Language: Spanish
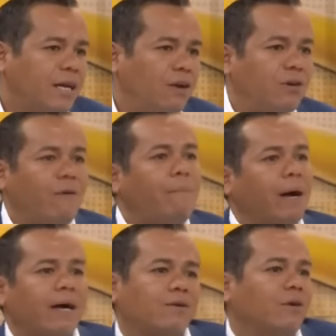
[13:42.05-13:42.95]
que lo iba a
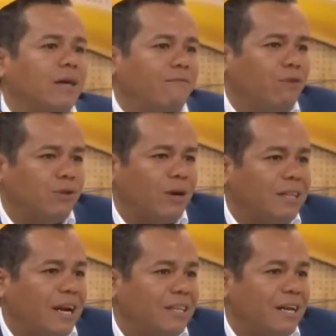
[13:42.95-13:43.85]
pagar con el Fondo
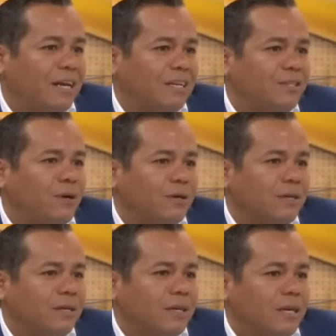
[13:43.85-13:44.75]
General de la Nación,
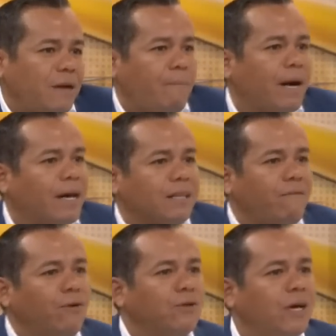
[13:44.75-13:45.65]
y pagar
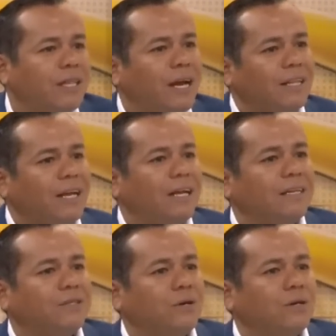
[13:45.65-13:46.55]
del Fondo General de la
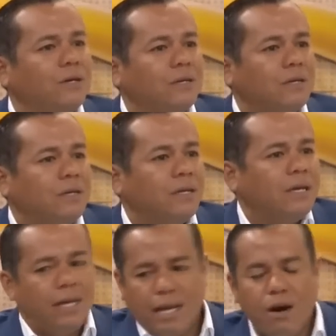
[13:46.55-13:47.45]
Nación
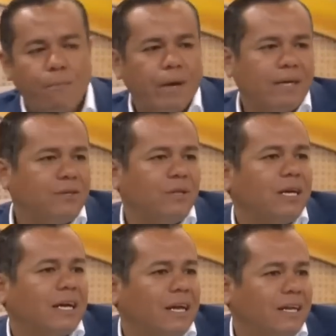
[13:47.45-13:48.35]
la operación
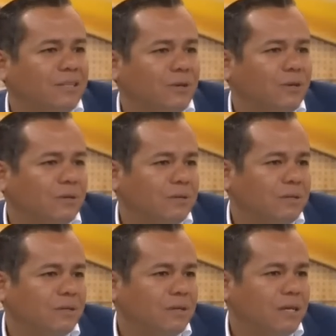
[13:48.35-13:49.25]
de crédito.
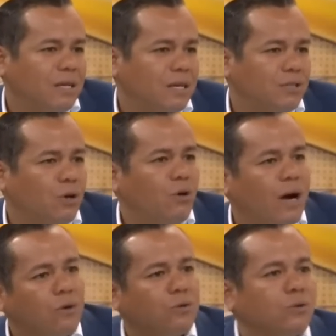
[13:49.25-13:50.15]
Solo
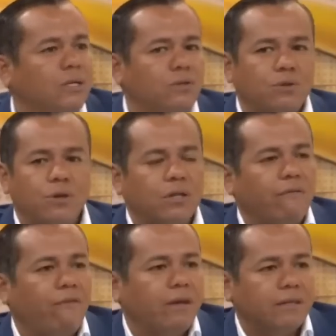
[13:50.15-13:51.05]
hago sustitución
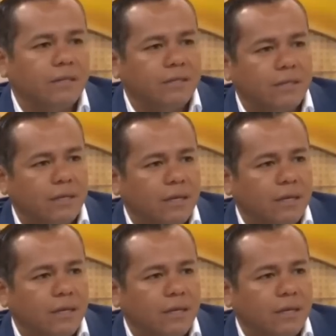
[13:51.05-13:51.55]
de fuentes.